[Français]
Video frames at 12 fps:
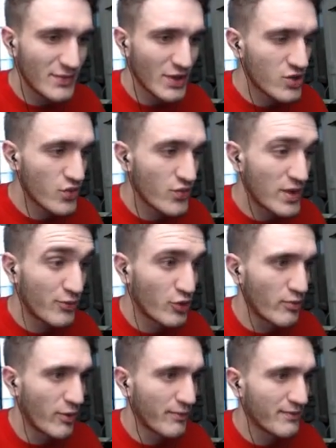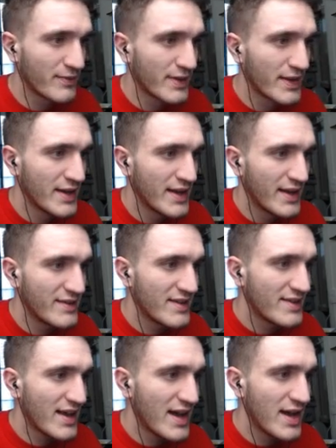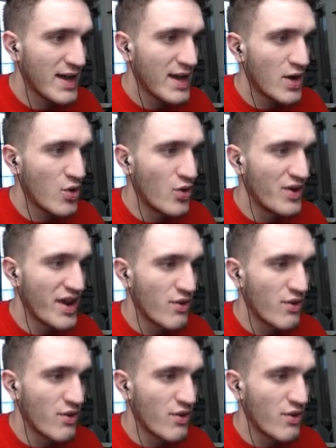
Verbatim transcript: Je le voulais absolument. Nita, au nez